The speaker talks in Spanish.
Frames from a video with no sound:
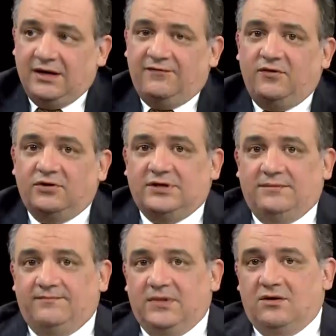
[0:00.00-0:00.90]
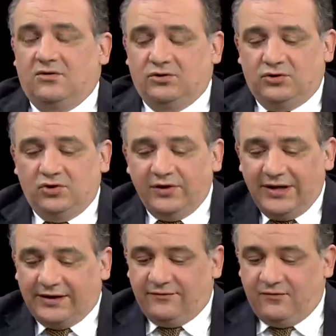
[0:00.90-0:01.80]
La flota con
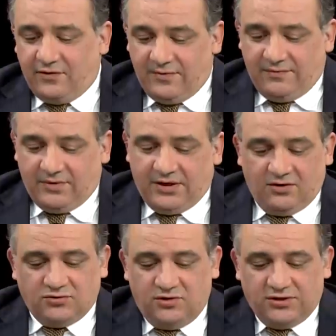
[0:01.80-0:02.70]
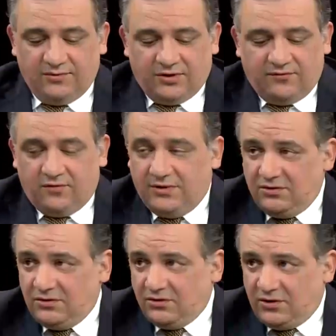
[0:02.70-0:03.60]
toda la reforma, porque no solo estamos
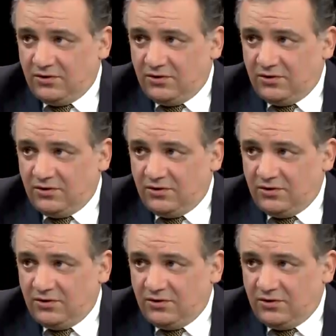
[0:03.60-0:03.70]
reformando los